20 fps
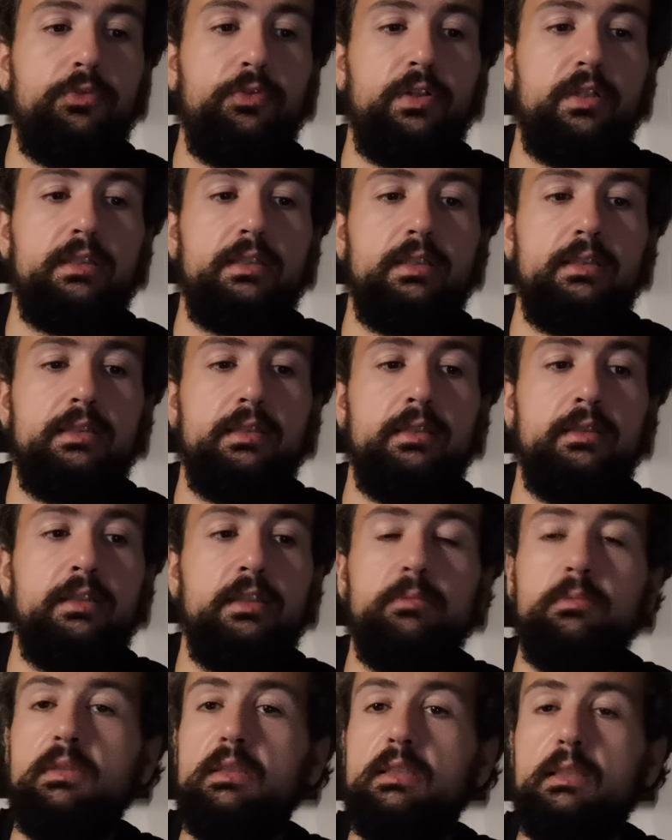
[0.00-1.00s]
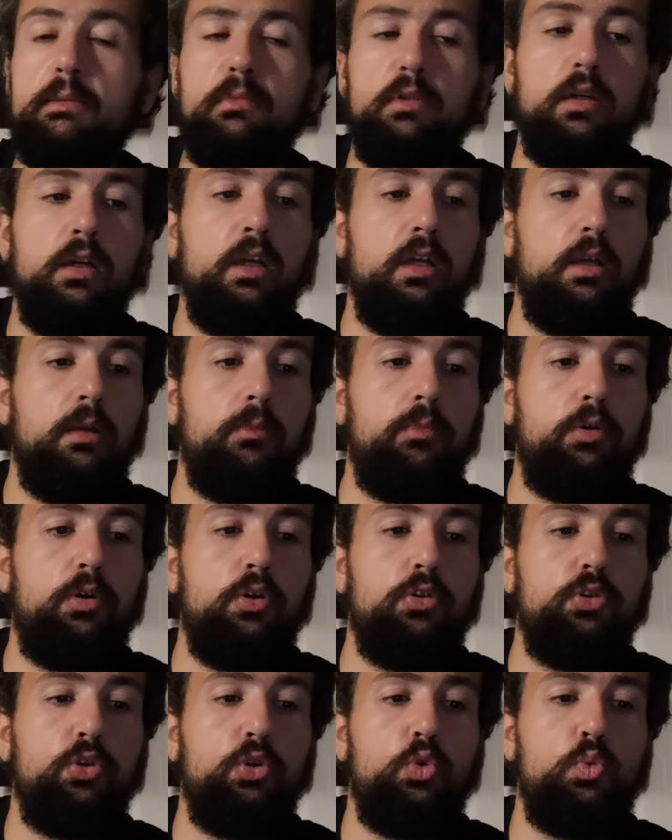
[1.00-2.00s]
Faire ça, c'est inadmissible.
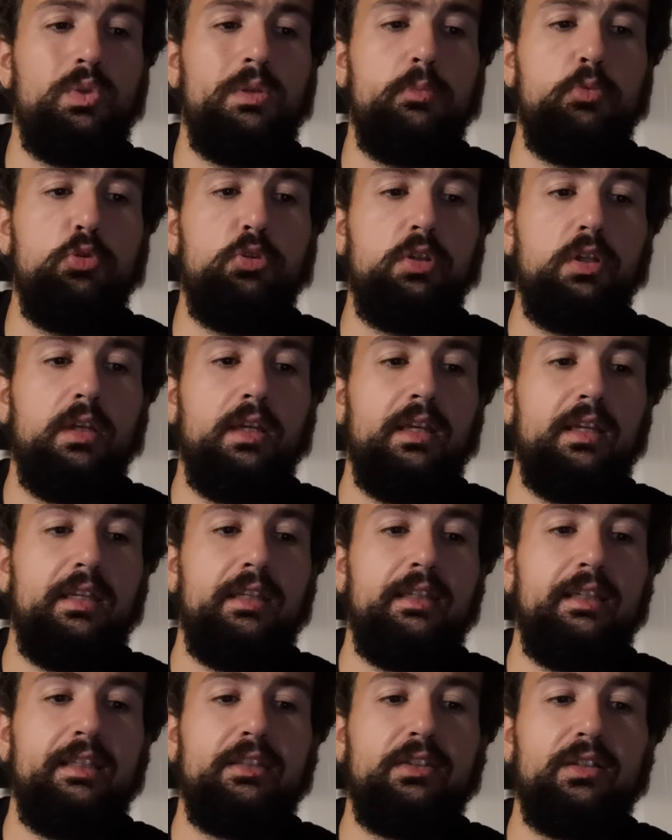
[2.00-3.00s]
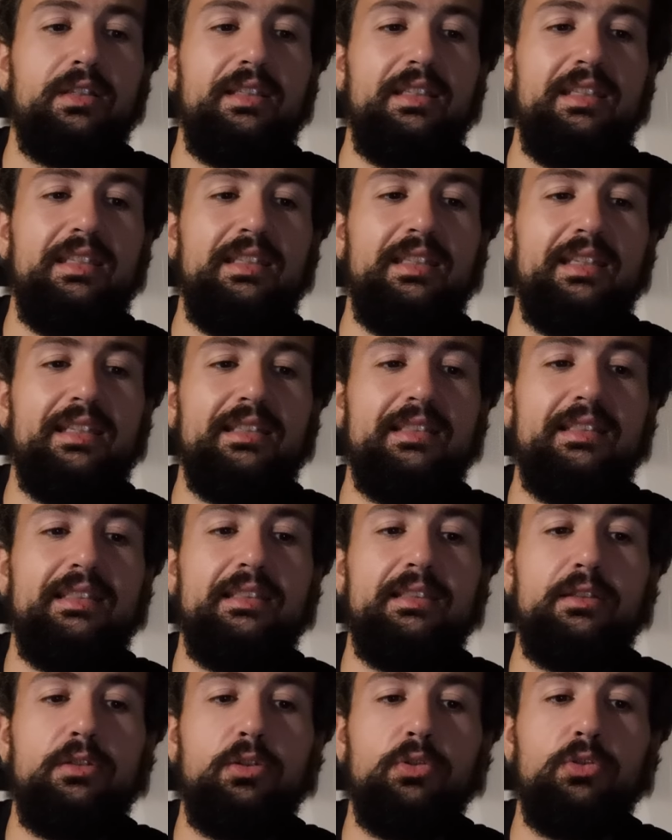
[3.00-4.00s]
Prendre 8 buts et être
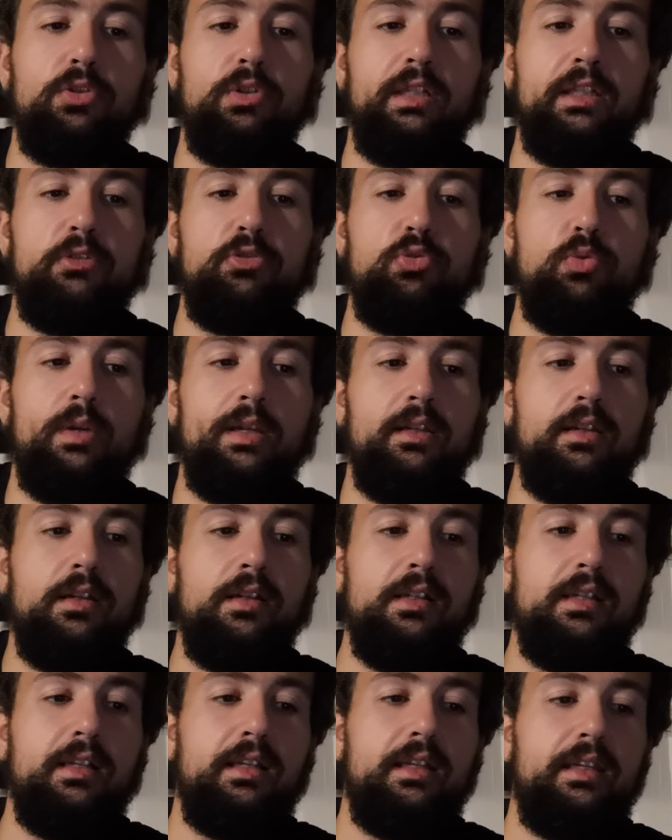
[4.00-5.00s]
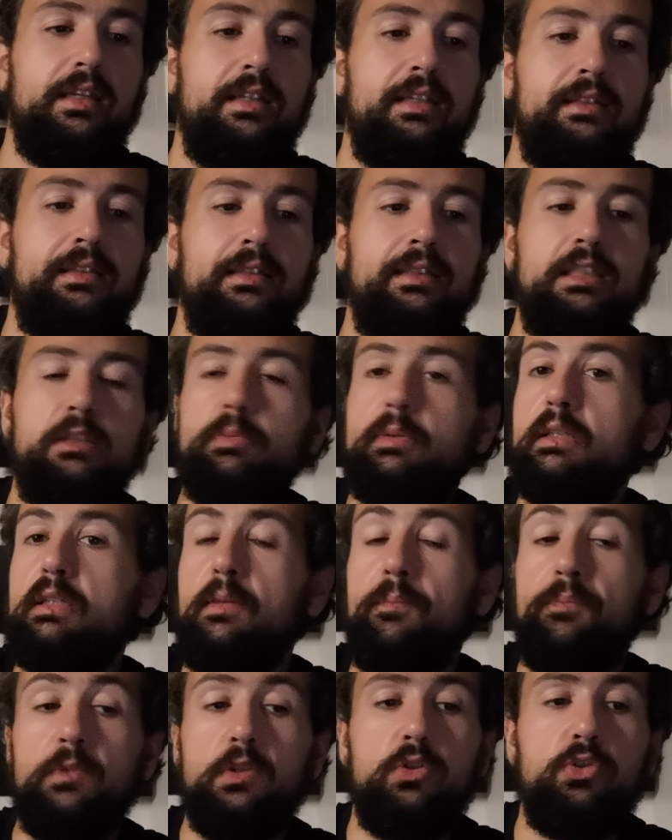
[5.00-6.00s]
inexistant dans les duels et l'état
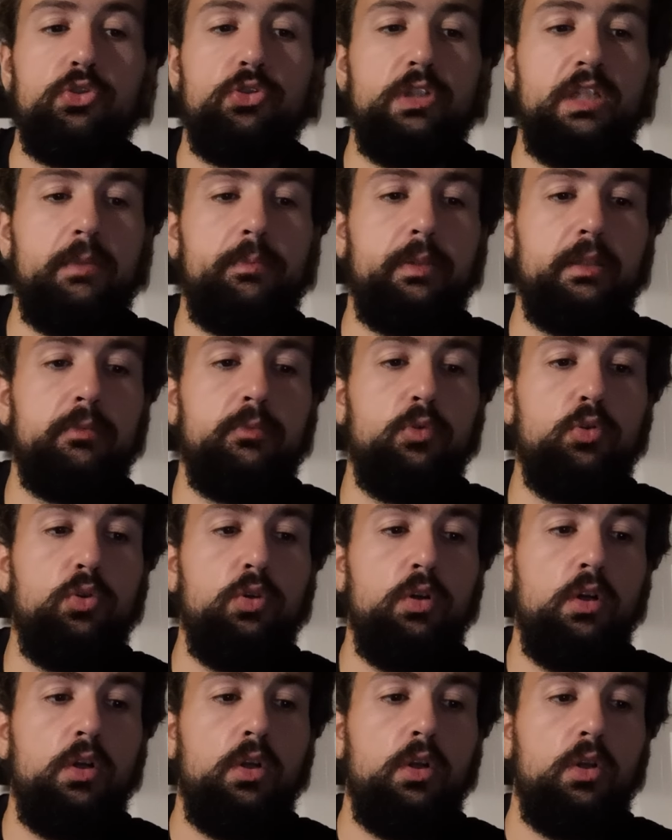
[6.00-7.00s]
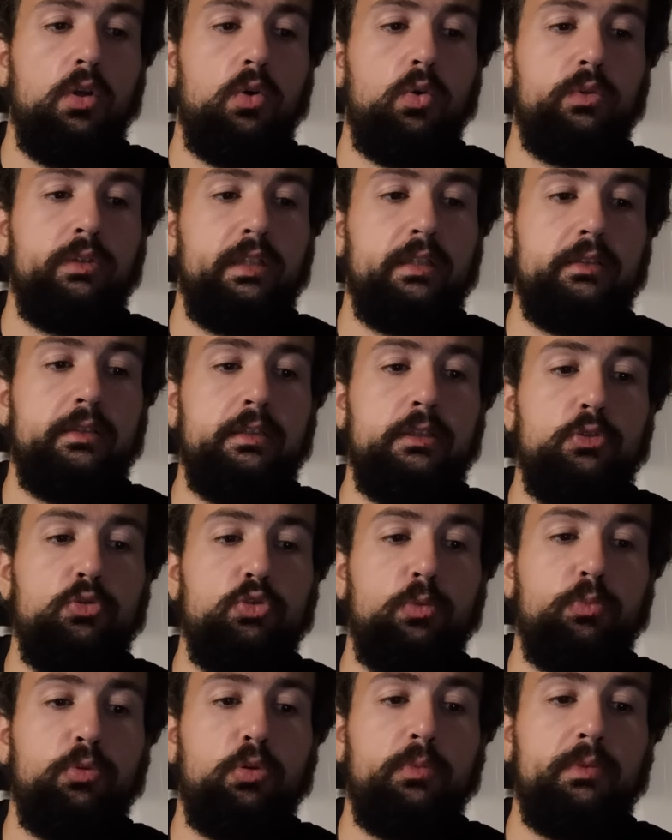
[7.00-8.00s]
d'esprit, je n'ai pas de mots on a 10
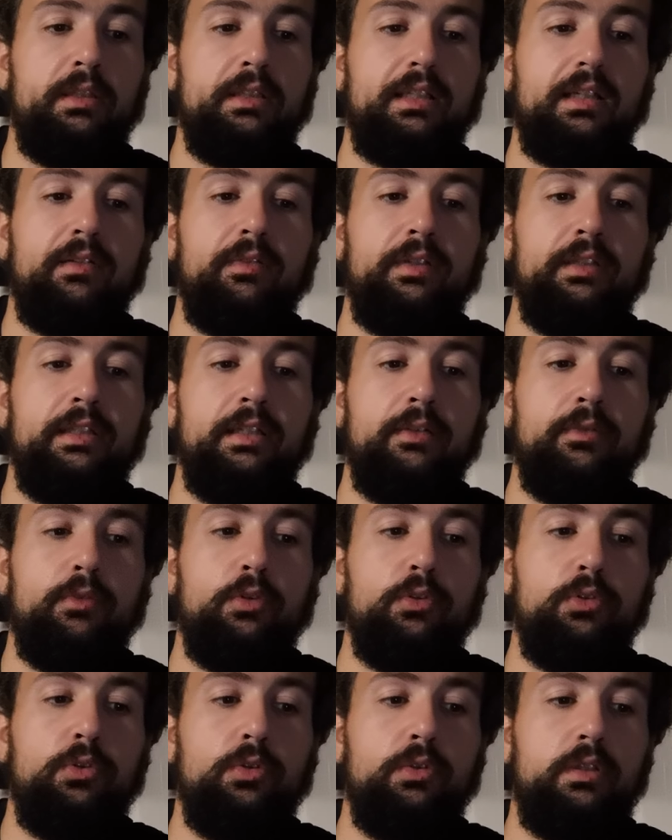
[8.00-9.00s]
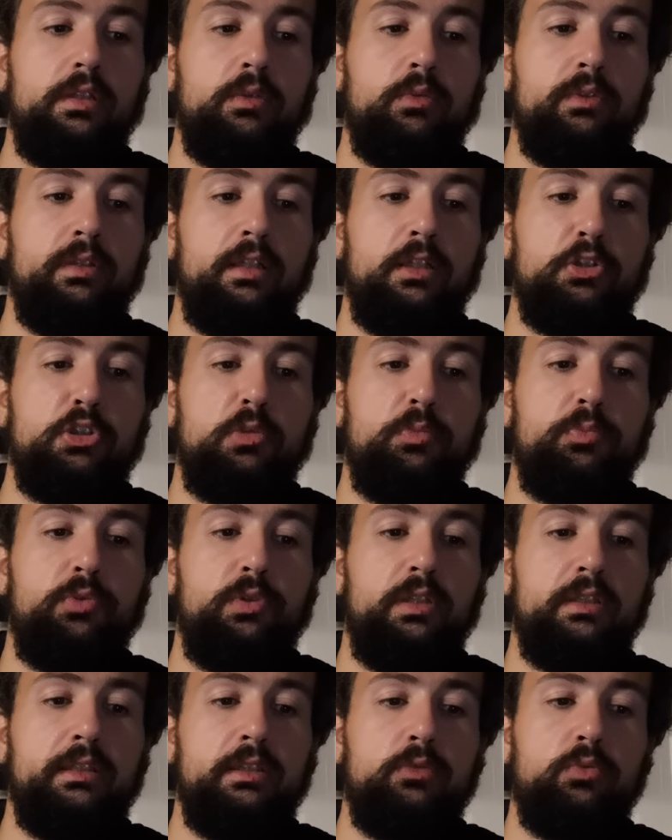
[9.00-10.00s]
jours pour bien travailler avant Nantes et on a un
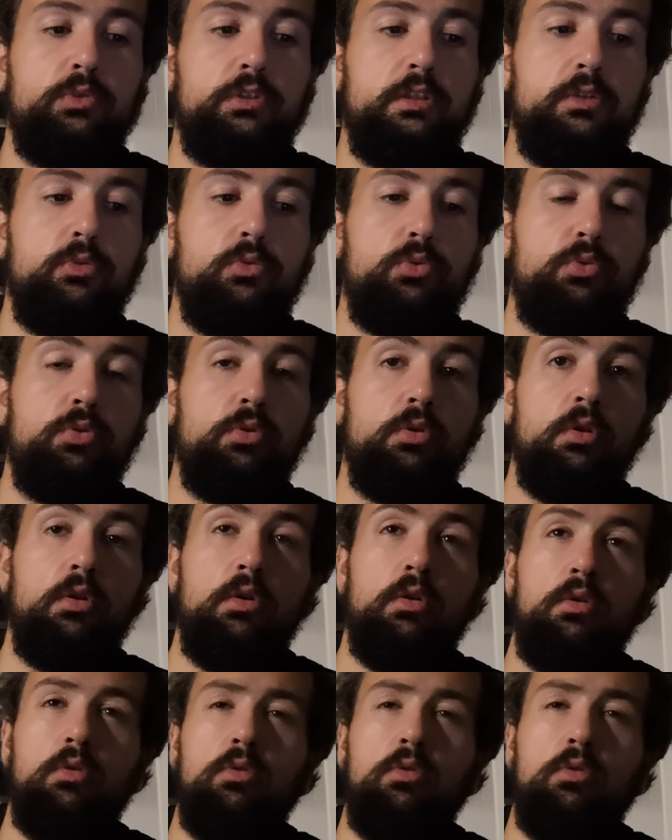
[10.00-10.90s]
championnat qui continue.